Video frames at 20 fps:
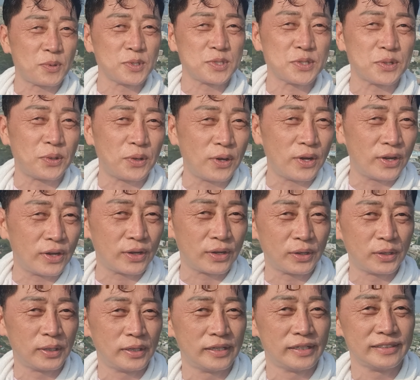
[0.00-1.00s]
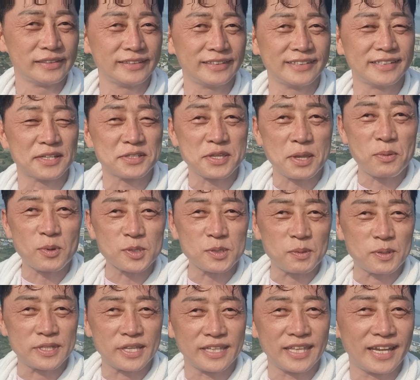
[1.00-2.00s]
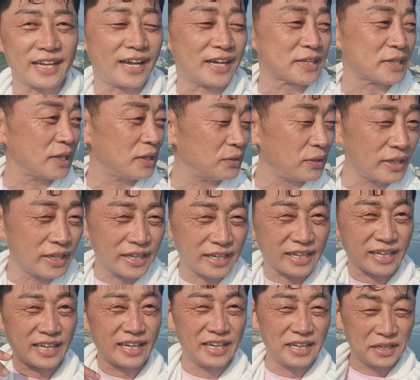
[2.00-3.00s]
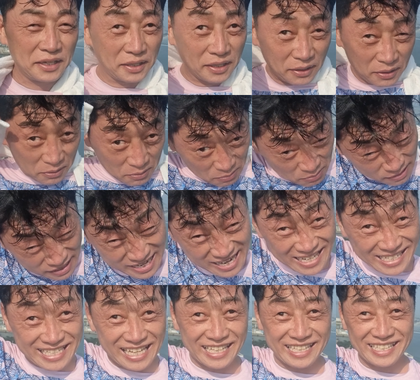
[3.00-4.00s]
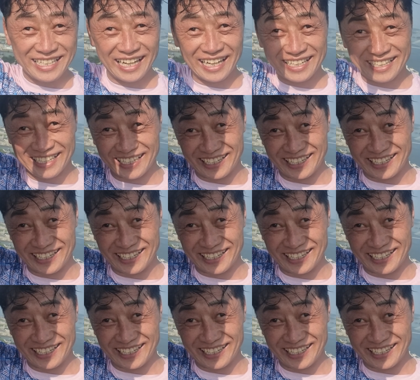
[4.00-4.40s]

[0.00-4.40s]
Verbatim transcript: 보시고, 자, 써봐서 이제 내려갈게요. 와, 다 뜨거워라.